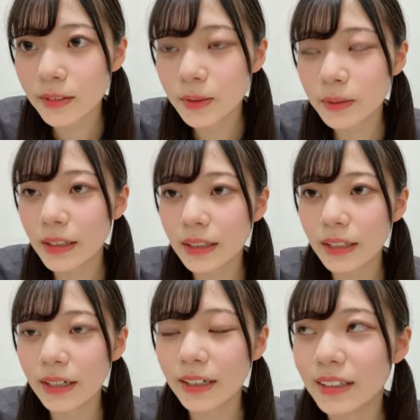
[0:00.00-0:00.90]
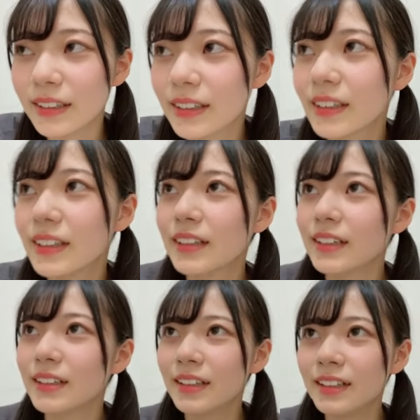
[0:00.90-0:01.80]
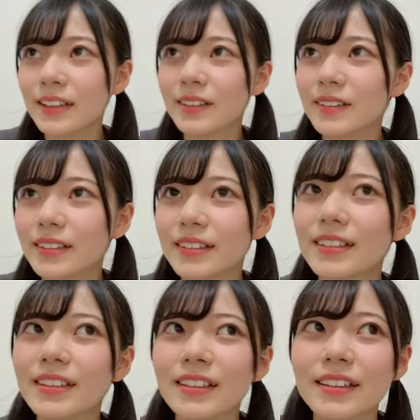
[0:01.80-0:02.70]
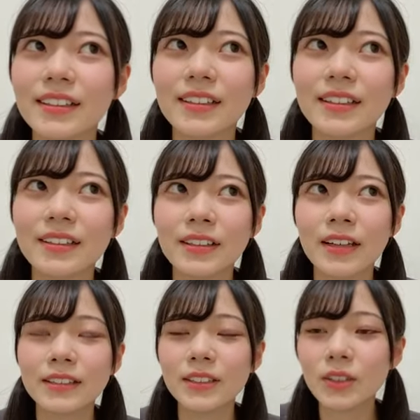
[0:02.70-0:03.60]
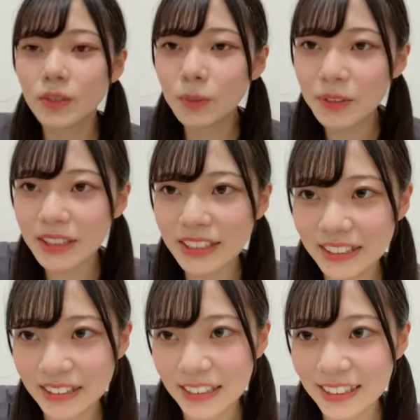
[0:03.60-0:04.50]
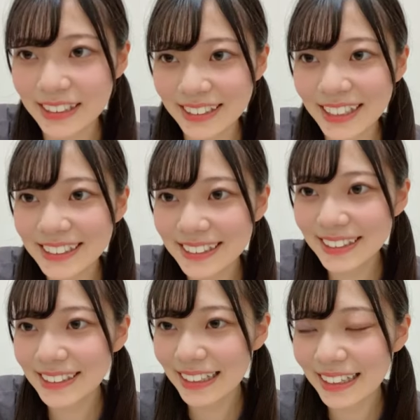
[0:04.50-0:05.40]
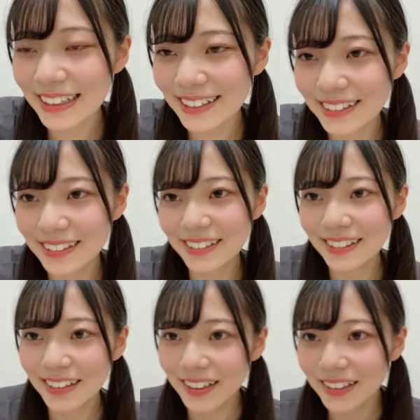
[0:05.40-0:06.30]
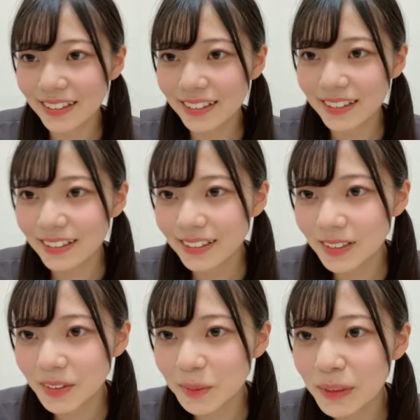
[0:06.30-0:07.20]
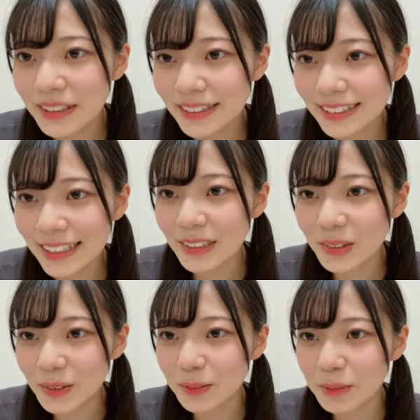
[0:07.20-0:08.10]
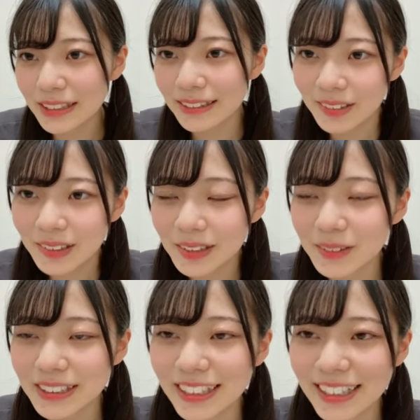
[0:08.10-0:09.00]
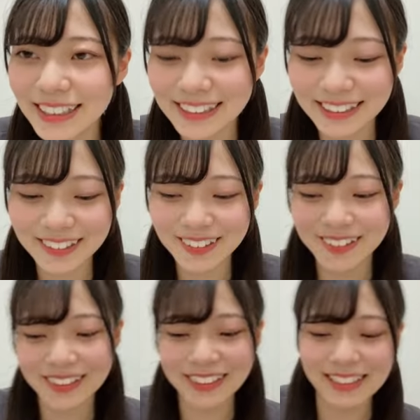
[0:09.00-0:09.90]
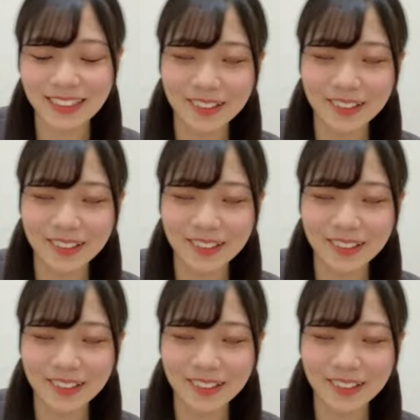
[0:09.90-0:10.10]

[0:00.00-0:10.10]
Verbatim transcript: そうなんかなんだろうずっとともちんさんが大好きでそうみん全国民日本国民全員が知ってる曲なんですけ